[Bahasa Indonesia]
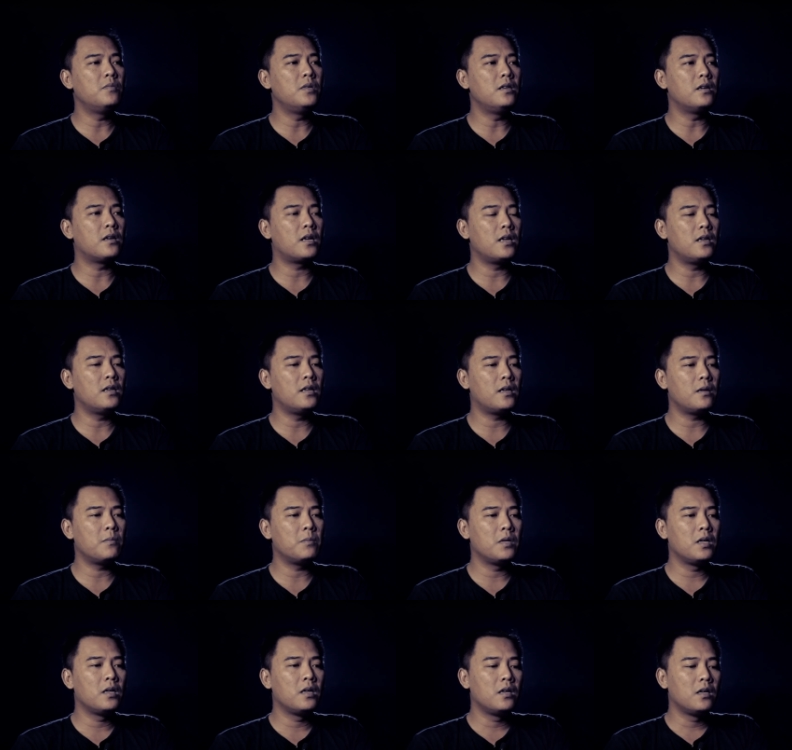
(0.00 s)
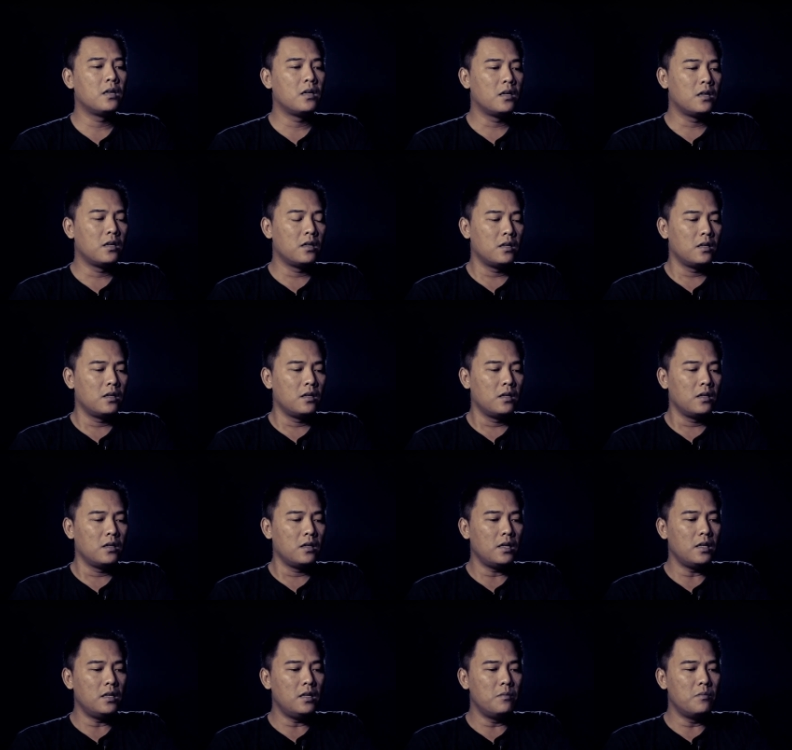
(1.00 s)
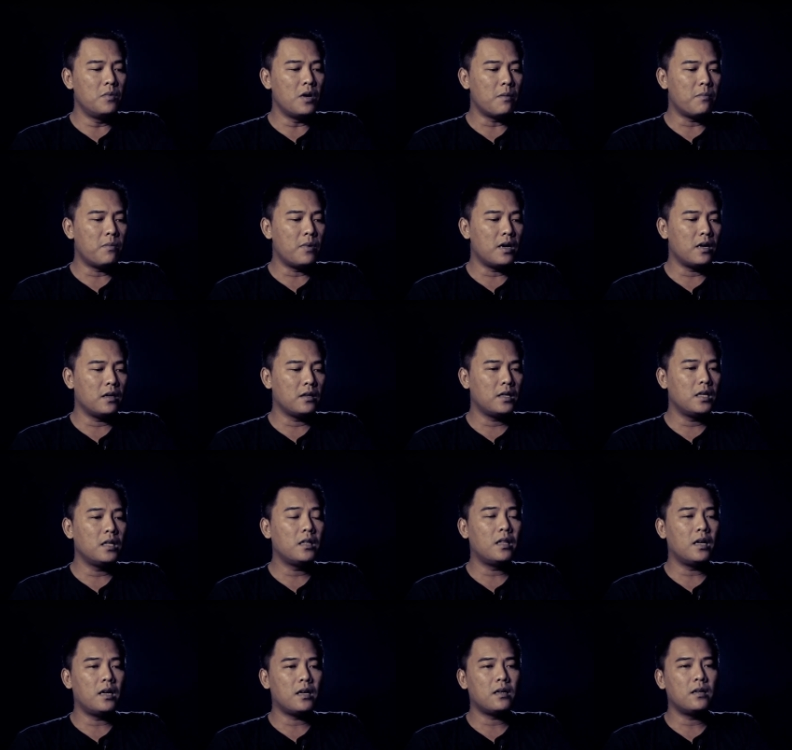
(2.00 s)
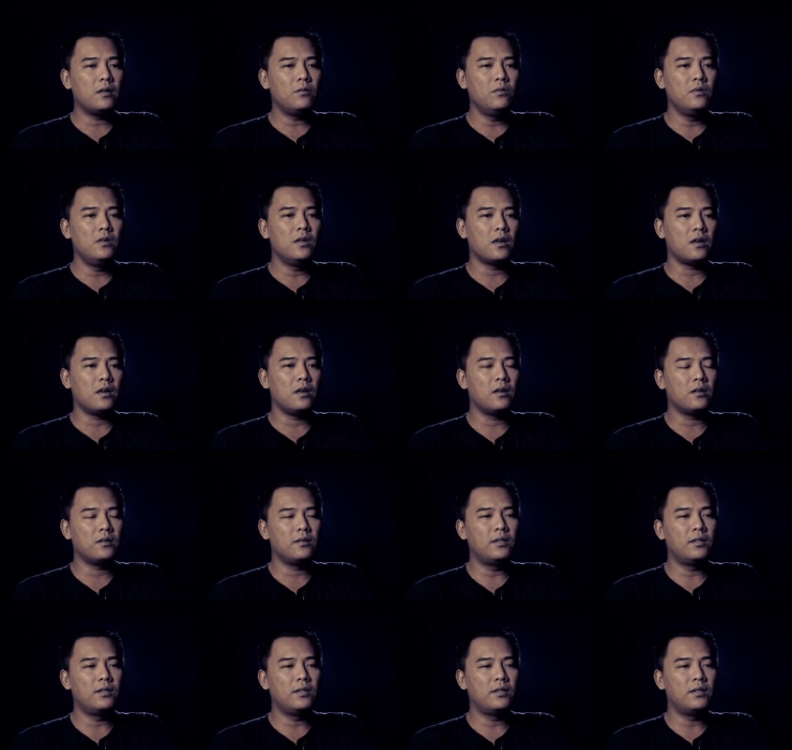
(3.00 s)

beneran derip ini bapak kita kan udah